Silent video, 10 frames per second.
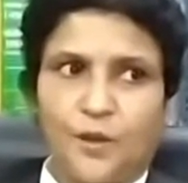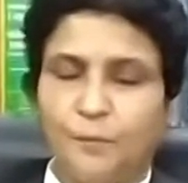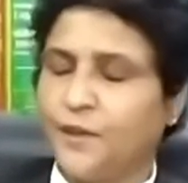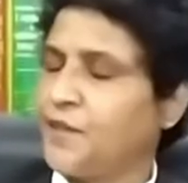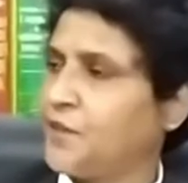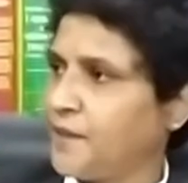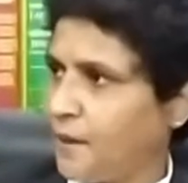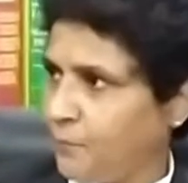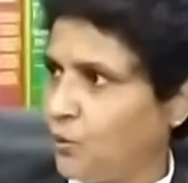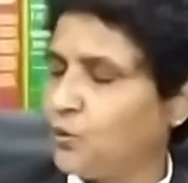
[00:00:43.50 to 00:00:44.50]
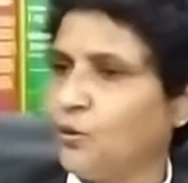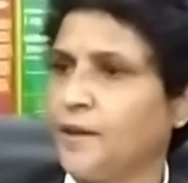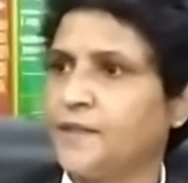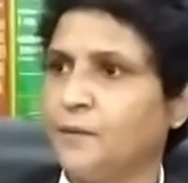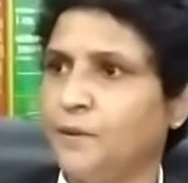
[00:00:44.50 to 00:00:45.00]
कम्युनिकेशन गैप बहुत हो
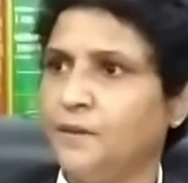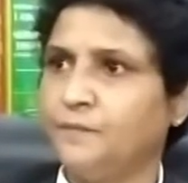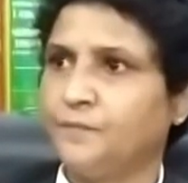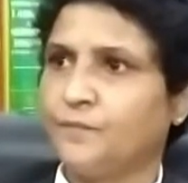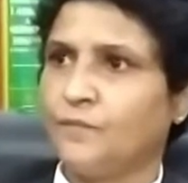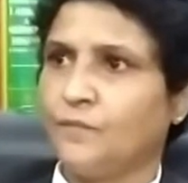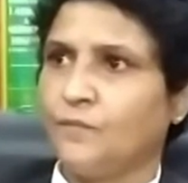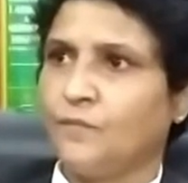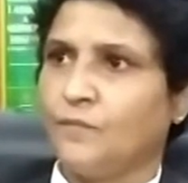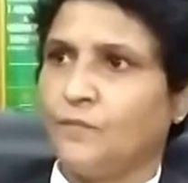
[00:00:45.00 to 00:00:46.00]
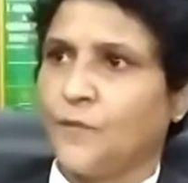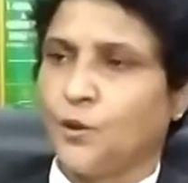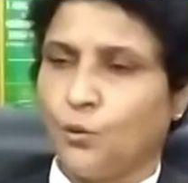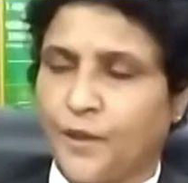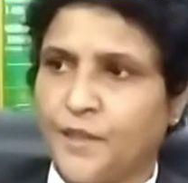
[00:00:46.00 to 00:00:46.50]
रहा है इस समय
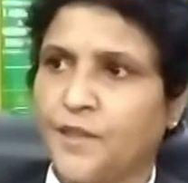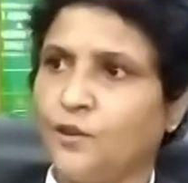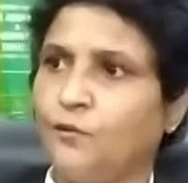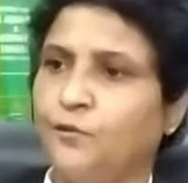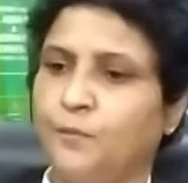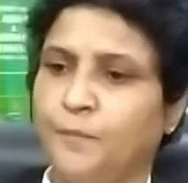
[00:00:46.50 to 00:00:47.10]
रोटेशन ऑफ